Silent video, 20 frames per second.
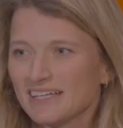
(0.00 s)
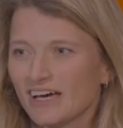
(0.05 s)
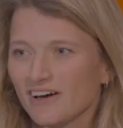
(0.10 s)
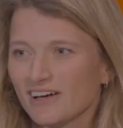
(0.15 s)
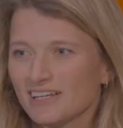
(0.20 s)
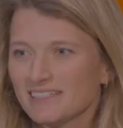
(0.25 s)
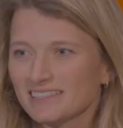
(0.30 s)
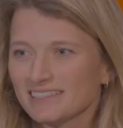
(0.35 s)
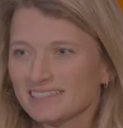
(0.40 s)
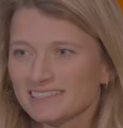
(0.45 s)

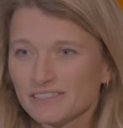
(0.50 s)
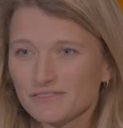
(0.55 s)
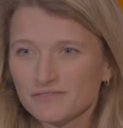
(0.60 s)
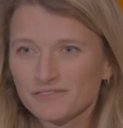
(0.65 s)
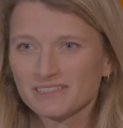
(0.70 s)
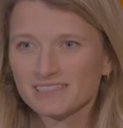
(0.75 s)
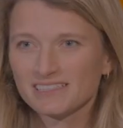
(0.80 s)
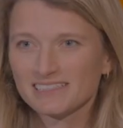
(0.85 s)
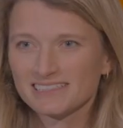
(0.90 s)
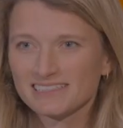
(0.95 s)
Heute ist die
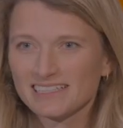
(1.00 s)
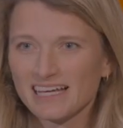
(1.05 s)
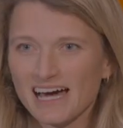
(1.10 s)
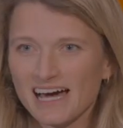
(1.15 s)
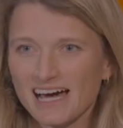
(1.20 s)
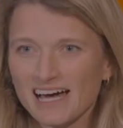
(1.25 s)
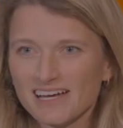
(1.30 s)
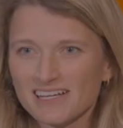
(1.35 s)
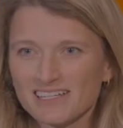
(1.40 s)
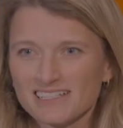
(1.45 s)

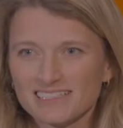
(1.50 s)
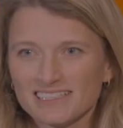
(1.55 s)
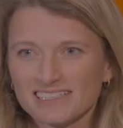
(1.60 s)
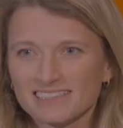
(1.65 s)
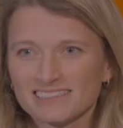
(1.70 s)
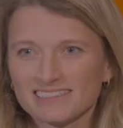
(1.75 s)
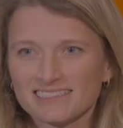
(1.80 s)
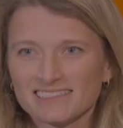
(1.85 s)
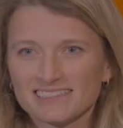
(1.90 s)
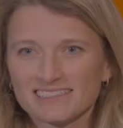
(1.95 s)
Finissage.
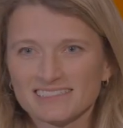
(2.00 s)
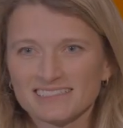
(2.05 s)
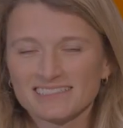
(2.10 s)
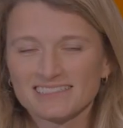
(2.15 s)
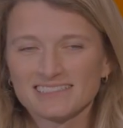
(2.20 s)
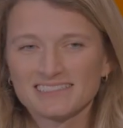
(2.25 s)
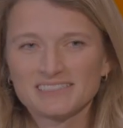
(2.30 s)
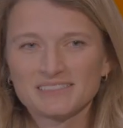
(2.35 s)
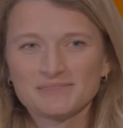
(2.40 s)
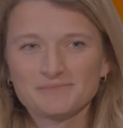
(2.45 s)
Das ist
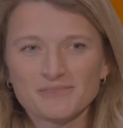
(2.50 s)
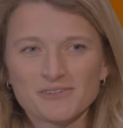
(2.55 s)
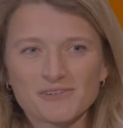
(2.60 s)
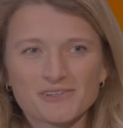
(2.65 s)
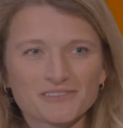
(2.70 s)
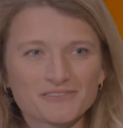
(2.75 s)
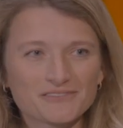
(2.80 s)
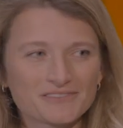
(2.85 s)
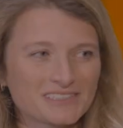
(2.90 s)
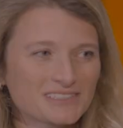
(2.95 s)
ähm,
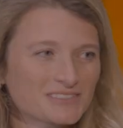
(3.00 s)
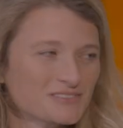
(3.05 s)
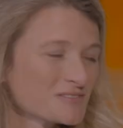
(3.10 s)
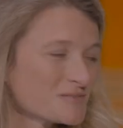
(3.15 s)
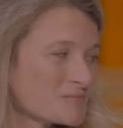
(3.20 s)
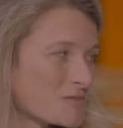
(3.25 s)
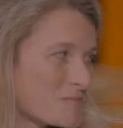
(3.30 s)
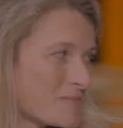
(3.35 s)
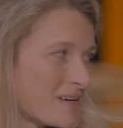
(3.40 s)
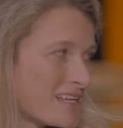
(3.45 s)
irgendwie so
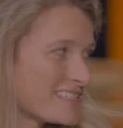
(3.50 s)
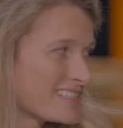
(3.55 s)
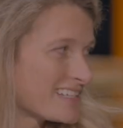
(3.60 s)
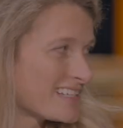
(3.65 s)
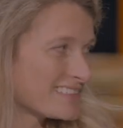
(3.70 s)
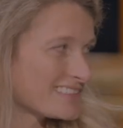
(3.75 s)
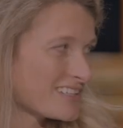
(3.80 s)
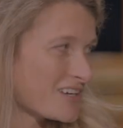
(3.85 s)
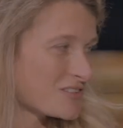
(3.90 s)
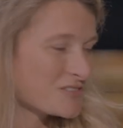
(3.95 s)
ein Moment, der
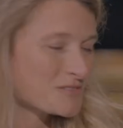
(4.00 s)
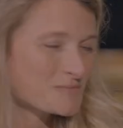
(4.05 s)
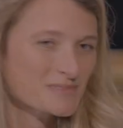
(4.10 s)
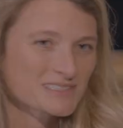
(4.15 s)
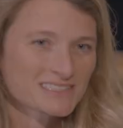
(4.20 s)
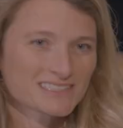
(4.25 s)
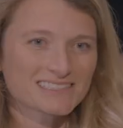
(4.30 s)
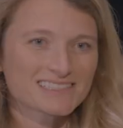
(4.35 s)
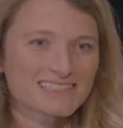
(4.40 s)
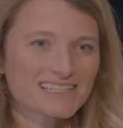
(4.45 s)
ist auch so ein
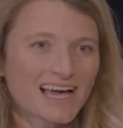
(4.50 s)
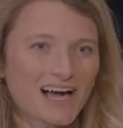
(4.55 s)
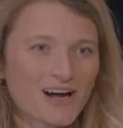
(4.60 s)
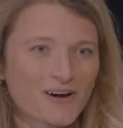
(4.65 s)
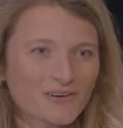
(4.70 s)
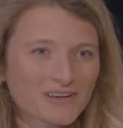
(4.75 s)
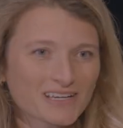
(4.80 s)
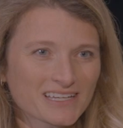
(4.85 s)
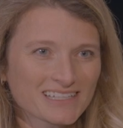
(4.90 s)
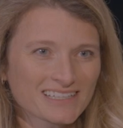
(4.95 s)
bisschen
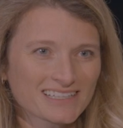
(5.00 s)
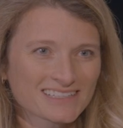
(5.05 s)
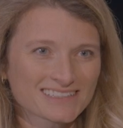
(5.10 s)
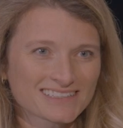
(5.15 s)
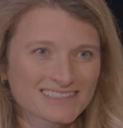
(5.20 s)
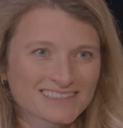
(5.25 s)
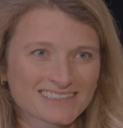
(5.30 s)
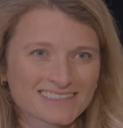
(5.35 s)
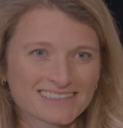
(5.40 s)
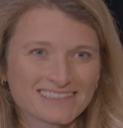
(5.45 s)
traurig.
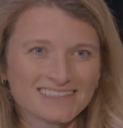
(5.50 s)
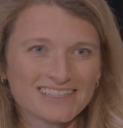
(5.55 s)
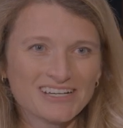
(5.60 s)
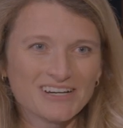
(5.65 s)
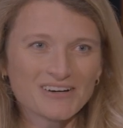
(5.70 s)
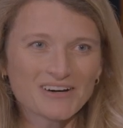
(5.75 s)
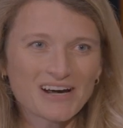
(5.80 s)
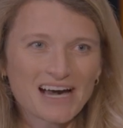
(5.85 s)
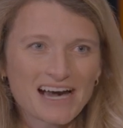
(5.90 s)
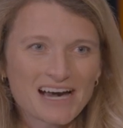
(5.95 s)

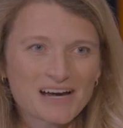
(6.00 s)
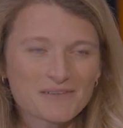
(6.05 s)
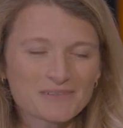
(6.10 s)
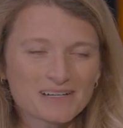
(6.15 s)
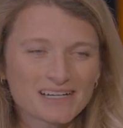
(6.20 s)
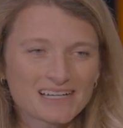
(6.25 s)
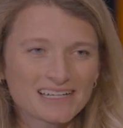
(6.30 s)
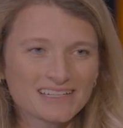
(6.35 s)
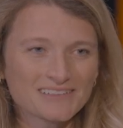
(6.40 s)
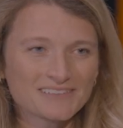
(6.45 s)

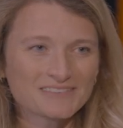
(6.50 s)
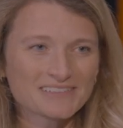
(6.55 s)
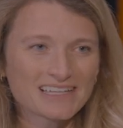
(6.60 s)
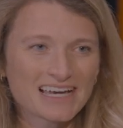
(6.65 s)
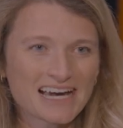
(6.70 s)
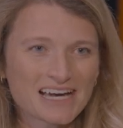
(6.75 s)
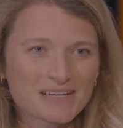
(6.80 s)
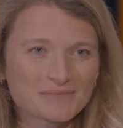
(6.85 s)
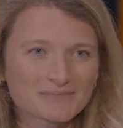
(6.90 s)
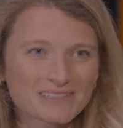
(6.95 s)
Aber
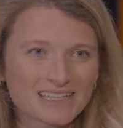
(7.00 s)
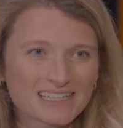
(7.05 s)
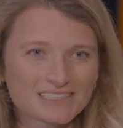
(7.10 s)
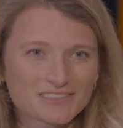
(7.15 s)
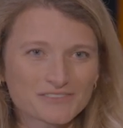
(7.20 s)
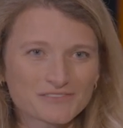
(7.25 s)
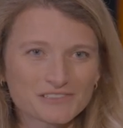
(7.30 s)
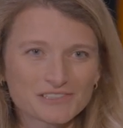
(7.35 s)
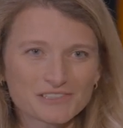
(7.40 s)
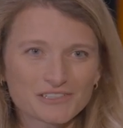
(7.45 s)
wir haben
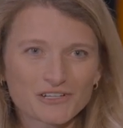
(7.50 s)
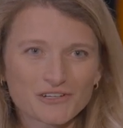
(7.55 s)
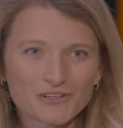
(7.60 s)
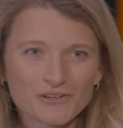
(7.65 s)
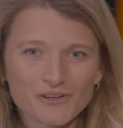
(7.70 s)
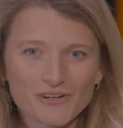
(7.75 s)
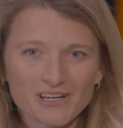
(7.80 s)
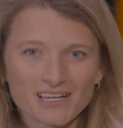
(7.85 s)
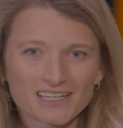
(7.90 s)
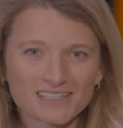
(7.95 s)
ganz viel
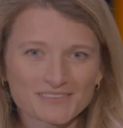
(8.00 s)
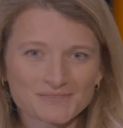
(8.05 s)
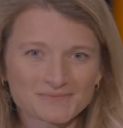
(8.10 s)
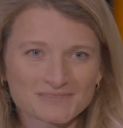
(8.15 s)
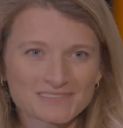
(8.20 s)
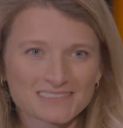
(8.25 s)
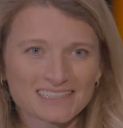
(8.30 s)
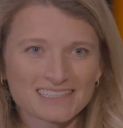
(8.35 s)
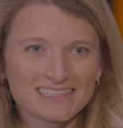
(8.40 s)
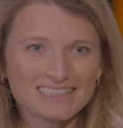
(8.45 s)
Glück,
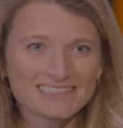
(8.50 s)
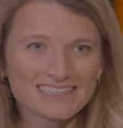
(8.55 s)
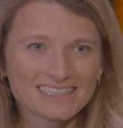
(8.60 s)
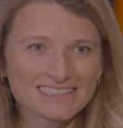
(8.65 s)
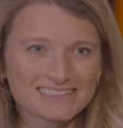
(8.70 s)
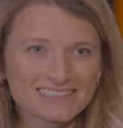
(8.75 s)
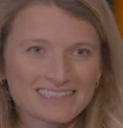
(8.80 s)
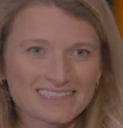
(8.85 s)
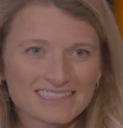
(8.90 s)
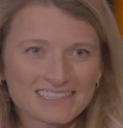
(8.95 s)

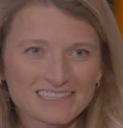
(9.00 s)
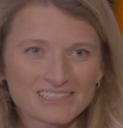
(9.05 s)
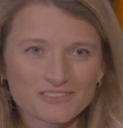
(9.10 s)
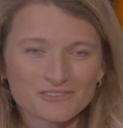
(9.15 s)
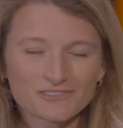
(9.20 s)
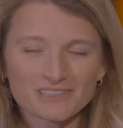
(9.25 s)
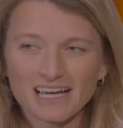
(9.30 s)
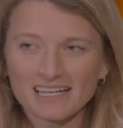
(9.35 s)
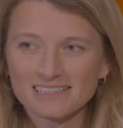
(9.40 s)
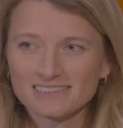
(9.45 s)
dass der nicht
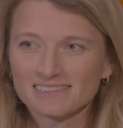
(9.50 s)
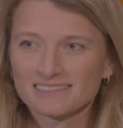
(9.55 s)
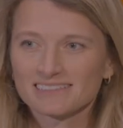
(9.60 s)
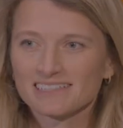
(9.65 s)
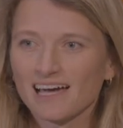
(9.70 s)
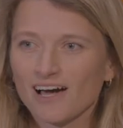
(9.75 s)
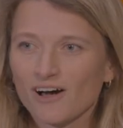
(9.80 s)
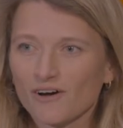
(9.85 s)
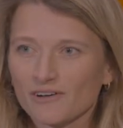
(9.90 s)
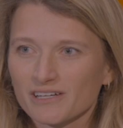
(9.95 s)
so ganz
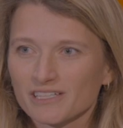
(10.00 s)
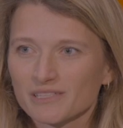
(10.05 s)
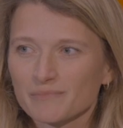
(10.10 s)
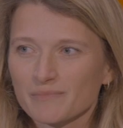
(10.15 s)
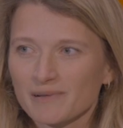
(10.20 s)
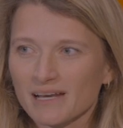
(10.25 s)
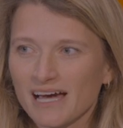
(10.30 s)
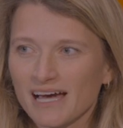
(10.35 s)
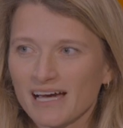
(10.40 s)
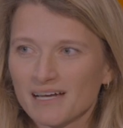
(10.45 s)
traurig
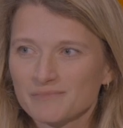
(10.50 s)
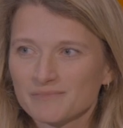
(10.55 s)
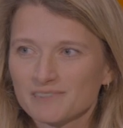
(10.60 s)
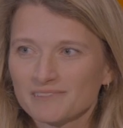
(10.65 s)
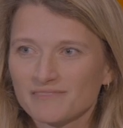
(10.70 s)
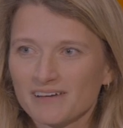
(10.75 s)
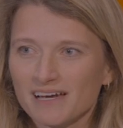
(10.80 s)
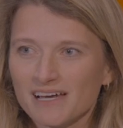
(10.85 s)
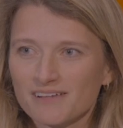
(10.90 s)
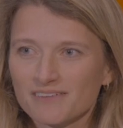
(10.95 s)

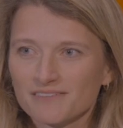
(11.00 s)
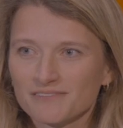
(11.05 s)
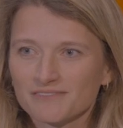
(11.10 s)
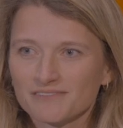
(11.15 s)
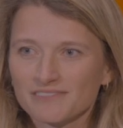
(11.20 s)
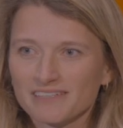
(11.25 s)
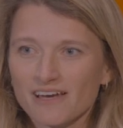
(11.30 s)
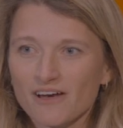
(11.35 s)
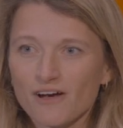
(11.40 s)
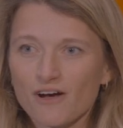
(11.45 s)
bleibt, weil
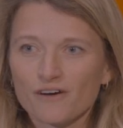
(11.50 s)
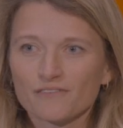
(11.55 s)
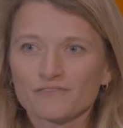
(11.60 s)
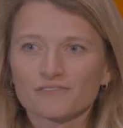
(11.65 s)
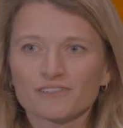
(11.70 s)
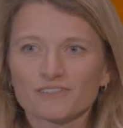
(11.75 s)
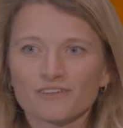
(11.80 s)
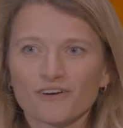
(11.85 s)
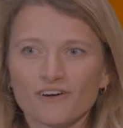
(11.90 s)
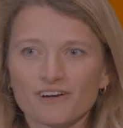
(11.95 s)
wir
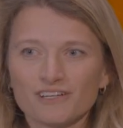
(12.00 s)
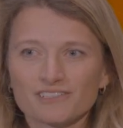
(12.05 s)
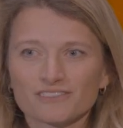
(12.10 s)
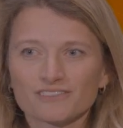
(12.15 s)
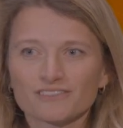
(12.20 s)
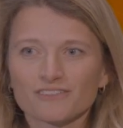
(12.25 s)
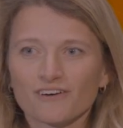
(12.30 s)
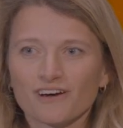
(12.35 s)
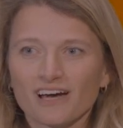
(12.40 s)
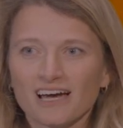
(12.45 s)
eröffnen heute
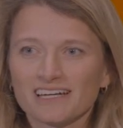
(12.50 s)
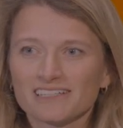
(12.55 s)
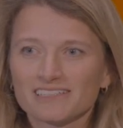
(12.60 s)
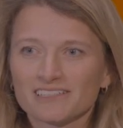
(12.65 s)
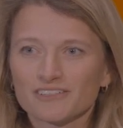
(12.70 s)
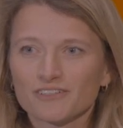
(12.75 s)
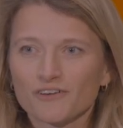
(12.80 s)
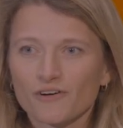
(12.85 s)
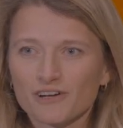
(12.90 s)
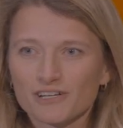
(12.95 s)
noch
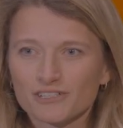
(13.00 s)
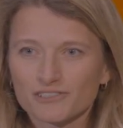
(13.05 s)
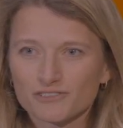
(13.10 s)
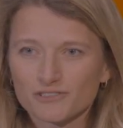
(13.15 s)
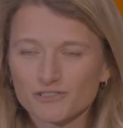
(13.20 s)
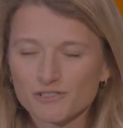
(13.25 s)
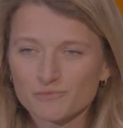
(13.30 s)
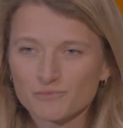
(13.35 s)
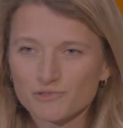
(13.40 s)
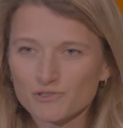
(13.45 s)
eine neue
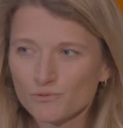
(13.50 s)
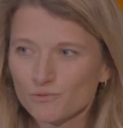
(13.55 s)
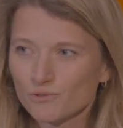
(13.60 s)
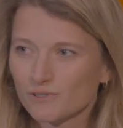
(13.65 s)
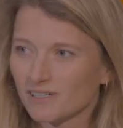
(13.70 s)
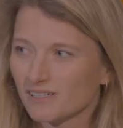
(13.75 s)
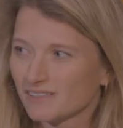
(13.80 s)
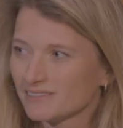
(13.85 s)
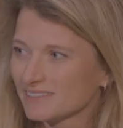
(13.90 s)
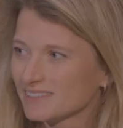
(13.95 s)

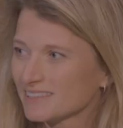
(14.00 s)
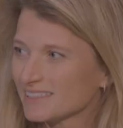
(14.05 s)
Skulptur.